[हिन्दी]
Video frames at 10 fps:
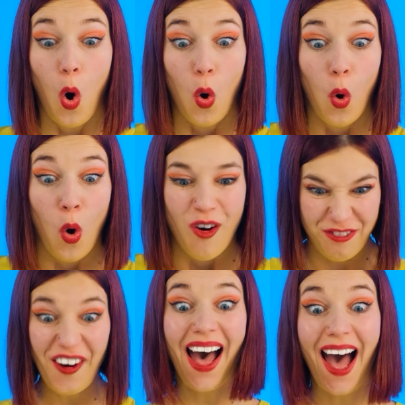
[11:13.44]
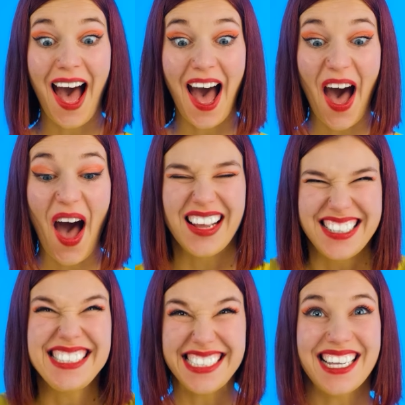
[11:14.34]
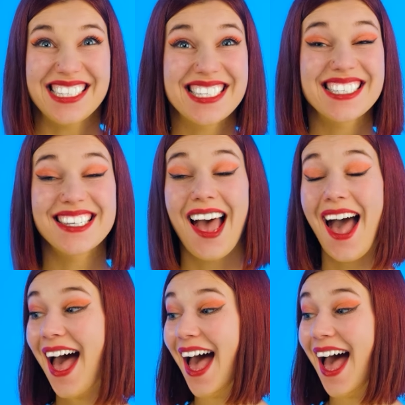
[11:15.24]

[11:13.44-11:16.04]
कि चॉकलेट डालने के बाद ये कितना स्वादिष्ट होगा